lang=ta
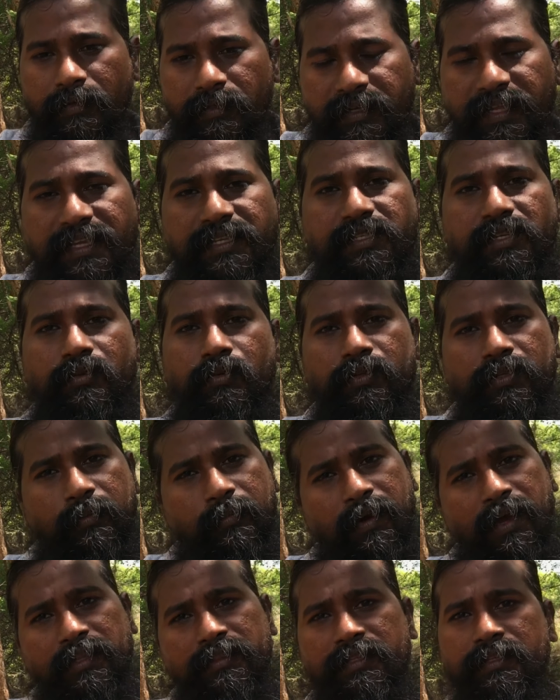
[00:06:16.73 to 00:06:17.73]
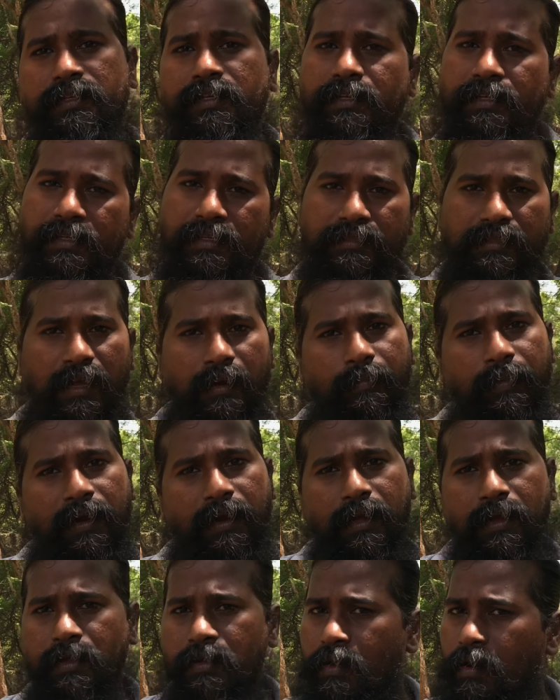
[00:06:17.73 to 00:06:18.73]
டேஸ்ட்டை கொஞ்சம் மாற்றிட்டு நீங்கள்
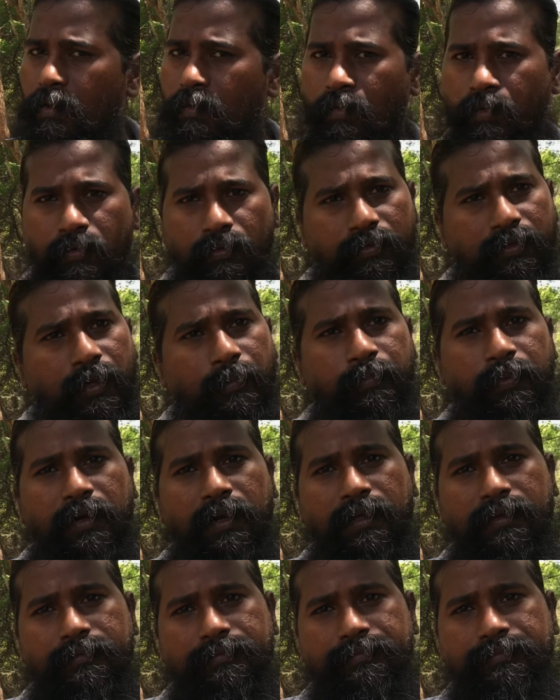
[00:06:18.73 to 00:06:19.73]
சாப்பிட்லாம் ஒன்றும் தப்பு இல்லை